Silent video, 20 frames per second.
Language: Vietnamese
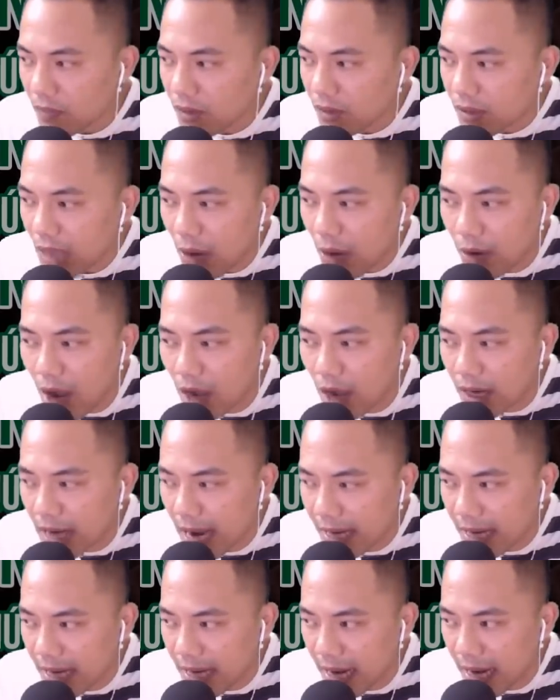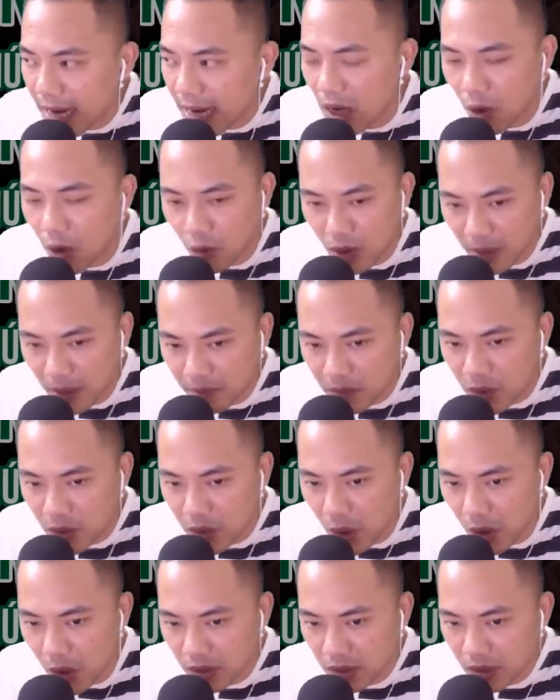Tao đợi ngày này lâu lắm
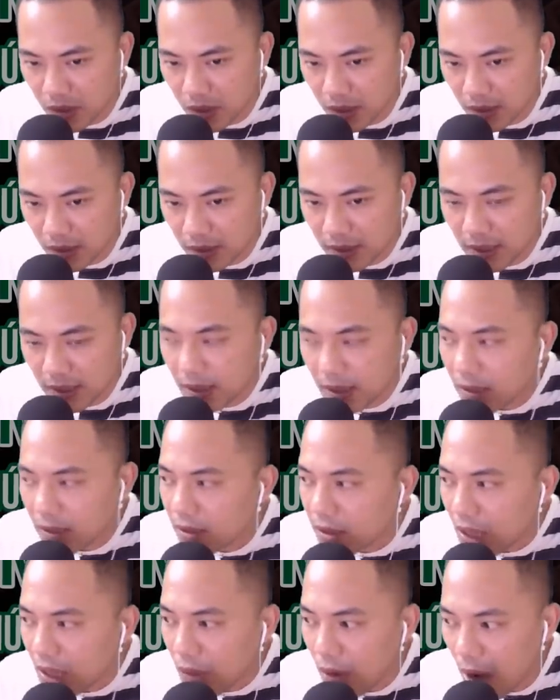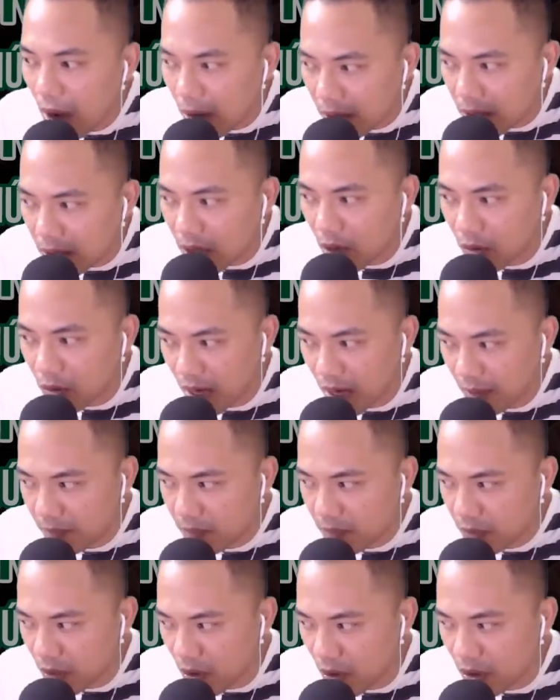rồi. Tao đợi lâu lắm
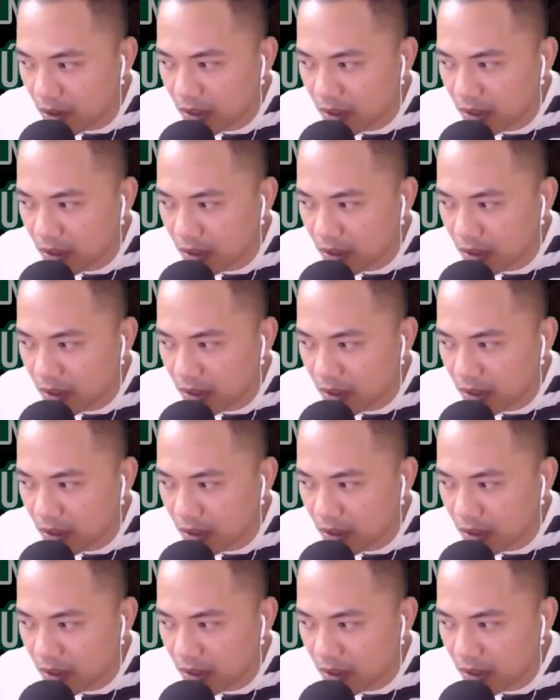rồi.